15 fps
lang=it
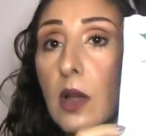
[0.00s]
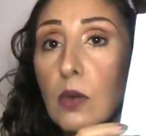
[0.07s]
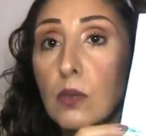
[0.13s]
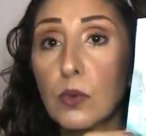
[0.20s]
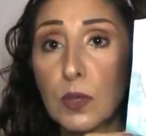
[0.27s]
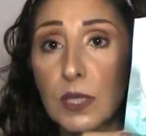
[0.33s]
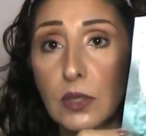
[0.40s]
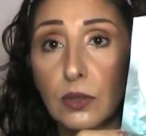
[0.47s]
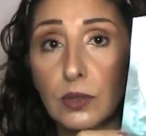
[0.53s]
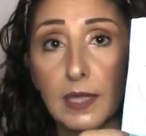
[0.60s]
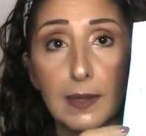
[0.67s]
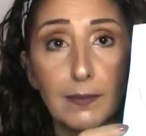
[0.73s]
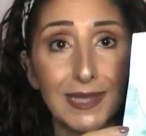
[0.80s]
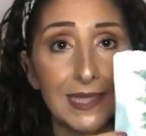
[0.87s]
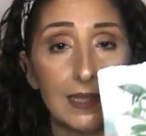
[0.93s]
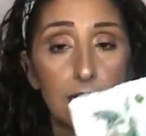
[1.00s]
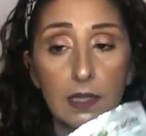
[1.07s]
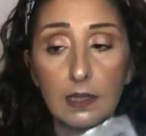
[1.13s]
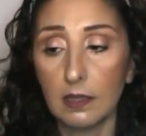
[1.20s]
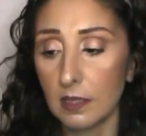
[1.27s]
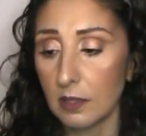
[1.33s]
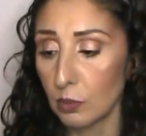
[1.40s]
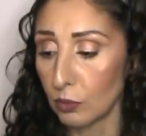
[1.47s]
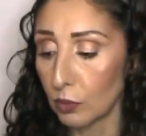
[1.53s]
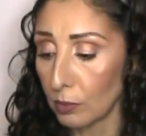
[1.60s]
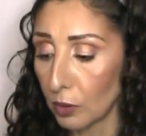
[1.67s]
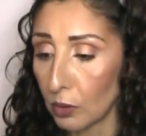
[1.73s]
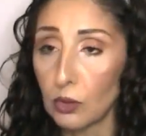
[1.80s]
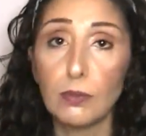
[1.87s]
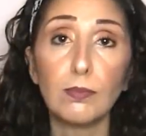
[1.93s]
comunque sono delle maschere in tessuto
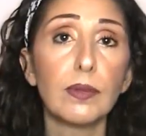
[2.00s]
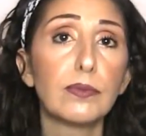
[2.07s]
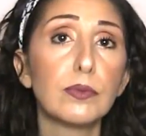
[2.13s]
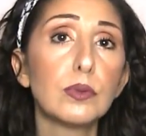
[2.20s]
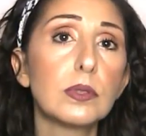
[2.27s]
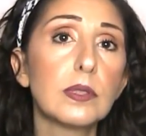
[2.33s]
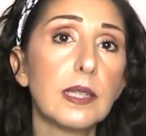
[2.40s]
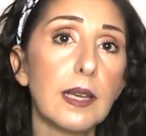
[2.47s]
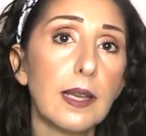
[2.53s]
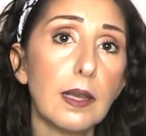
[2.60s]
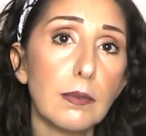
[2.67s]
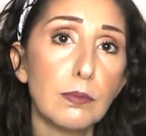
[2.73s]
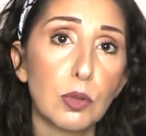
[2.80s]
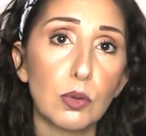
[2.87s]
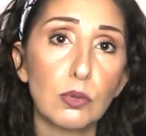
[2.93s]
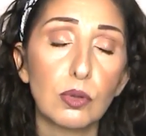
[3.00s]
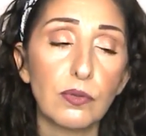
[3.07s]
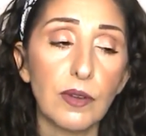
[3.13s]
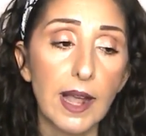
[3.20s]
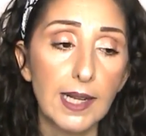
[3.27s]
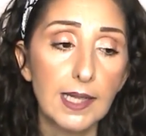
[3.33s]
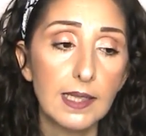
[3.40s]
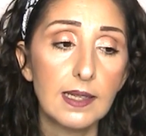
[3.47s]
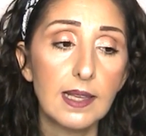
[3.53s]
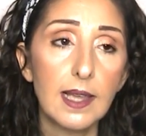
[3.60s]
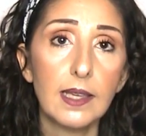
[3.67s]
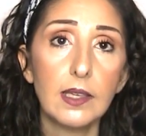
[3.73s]
molto imbevute molto valide